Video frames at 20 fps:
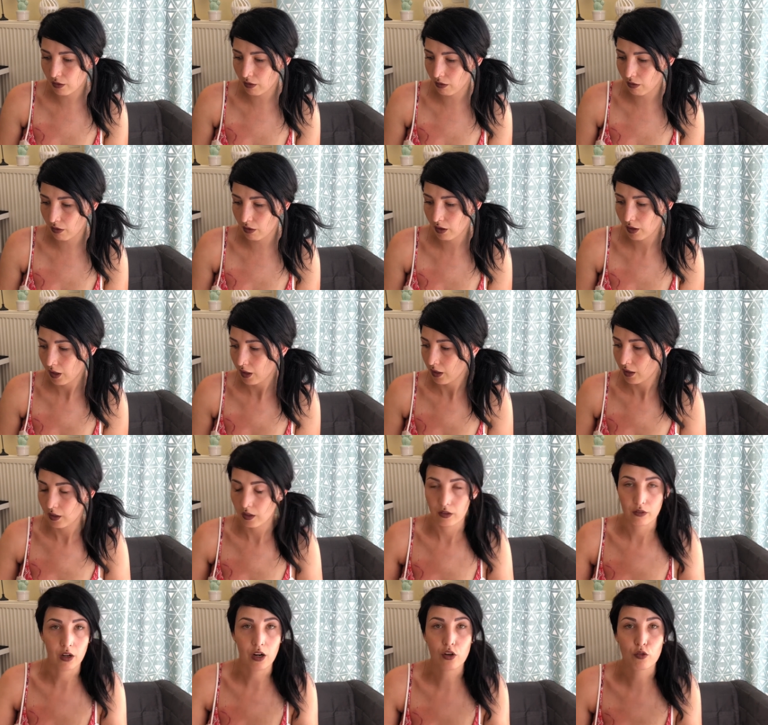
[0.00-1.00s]
Euh,
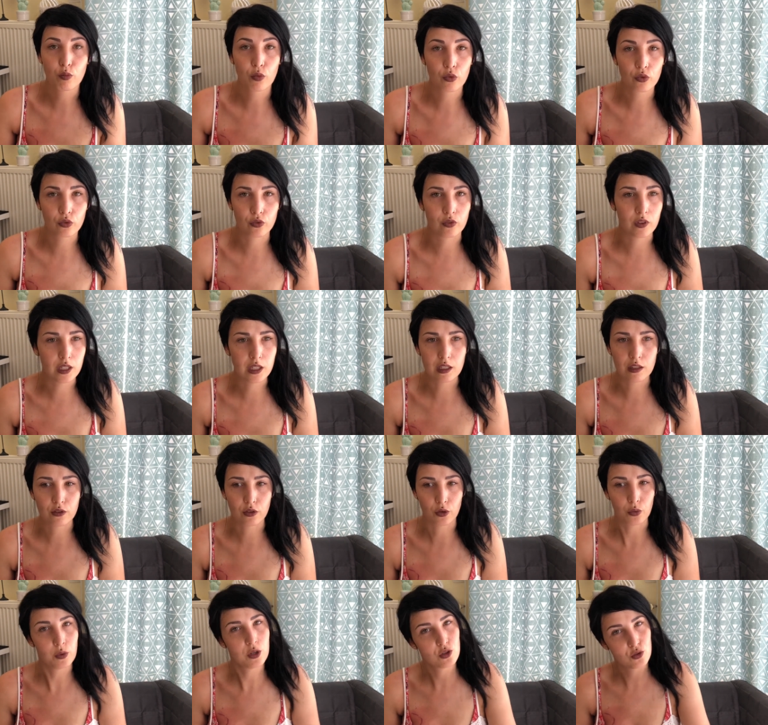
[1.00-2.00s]
voilà, je bronze
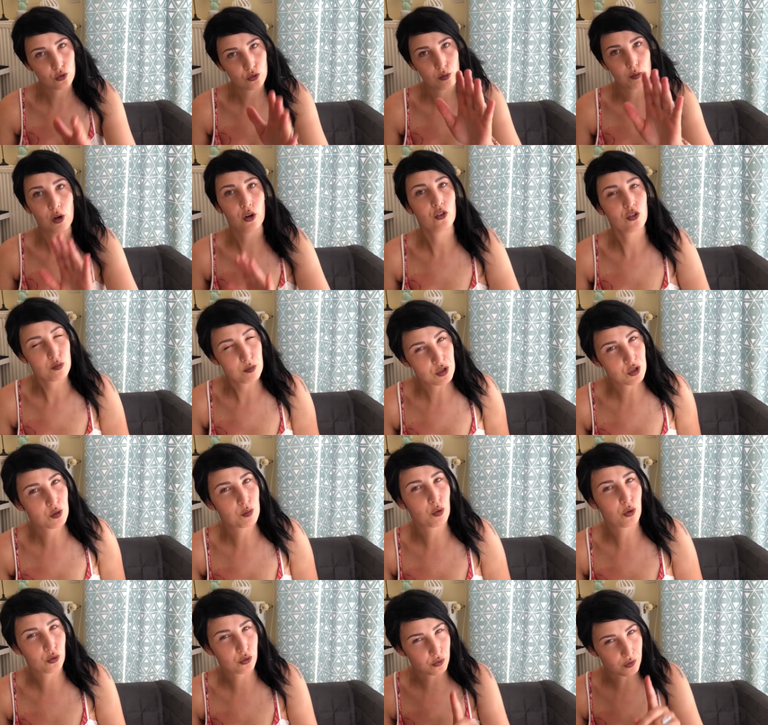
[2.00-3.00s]
vite, oui je suis blanche mais je
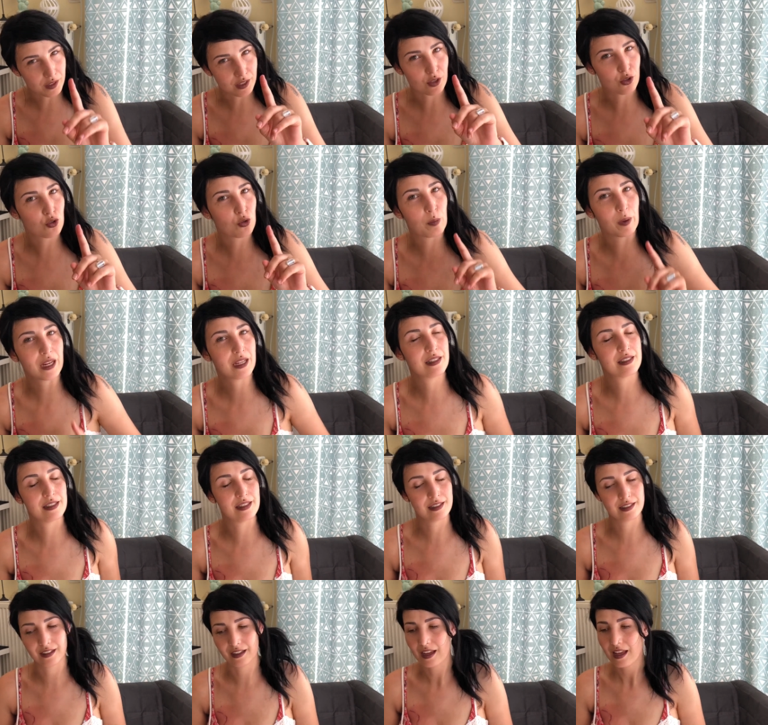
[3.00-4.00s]
bronze vite, hein, je
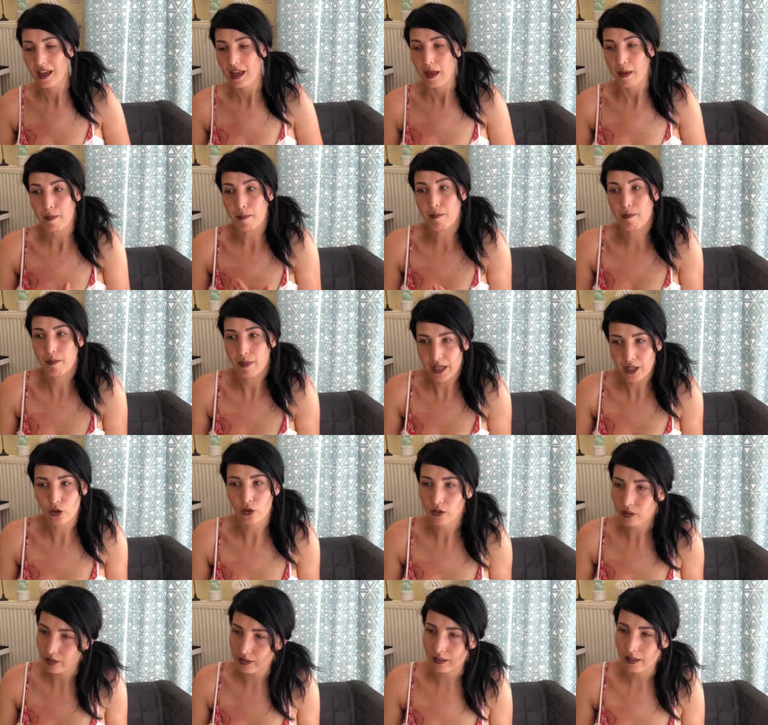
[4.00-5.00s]
précise. Mais
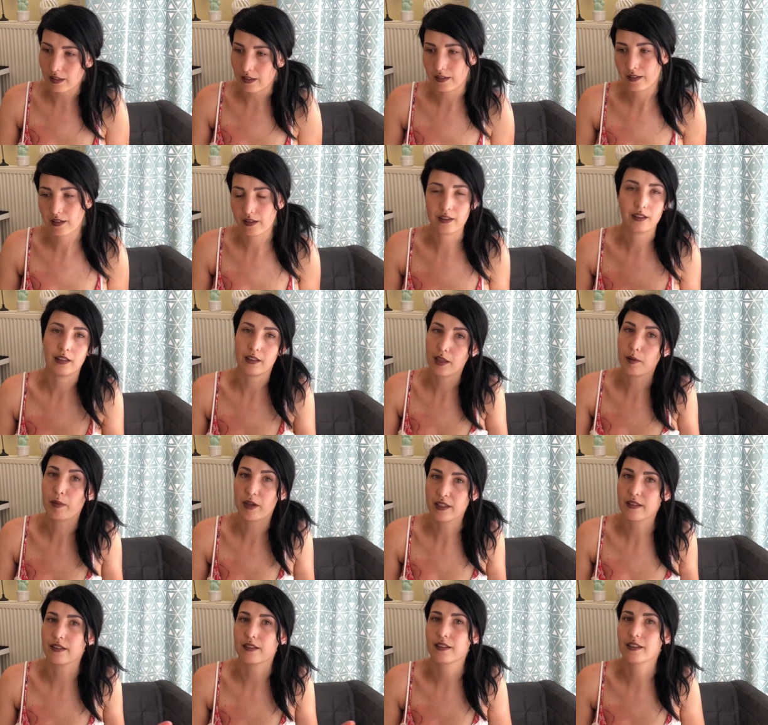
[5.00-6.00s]
non, c'était
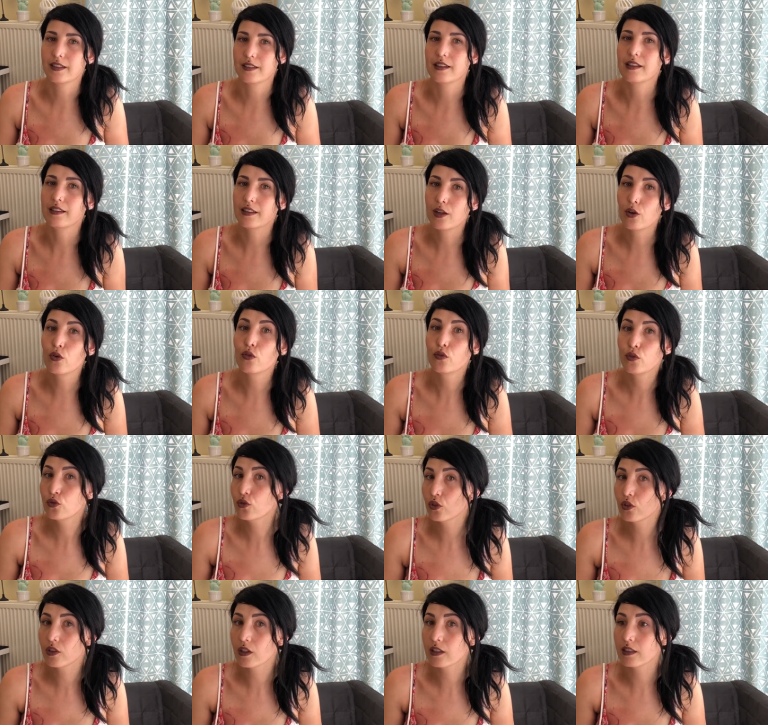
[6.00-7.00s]
pas ça, c'était le
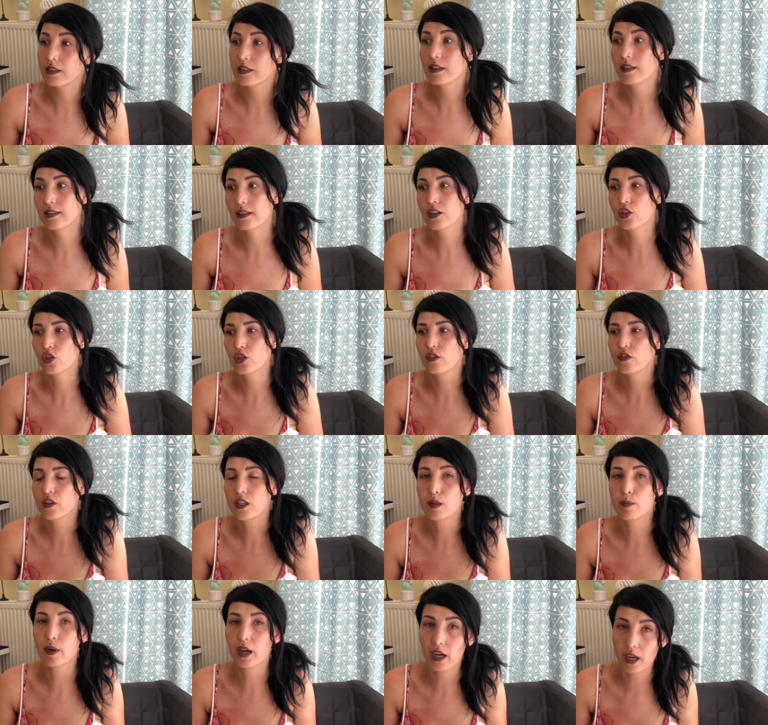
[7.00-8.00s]
fuseau de sortie, ça j'ai
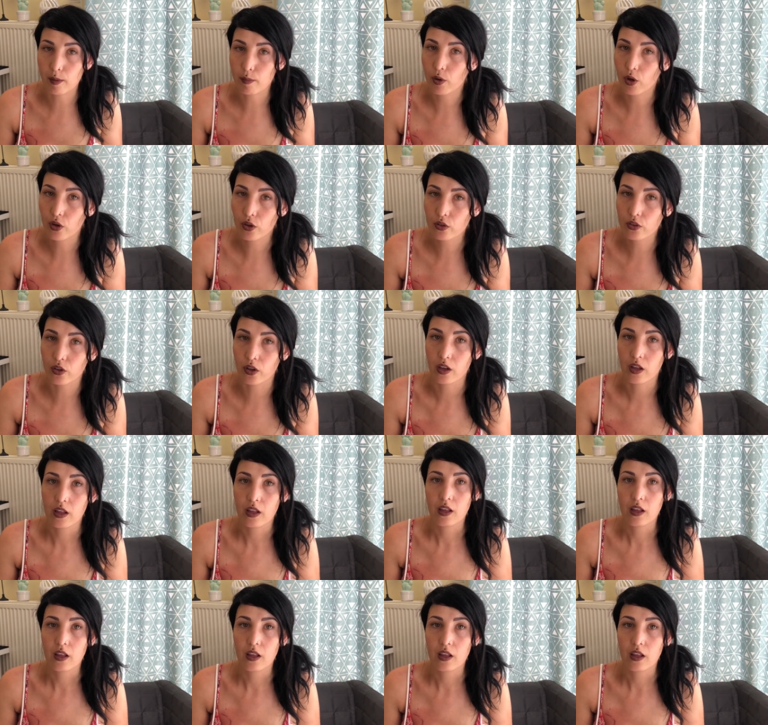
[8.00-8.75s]
fini par l'apprendre.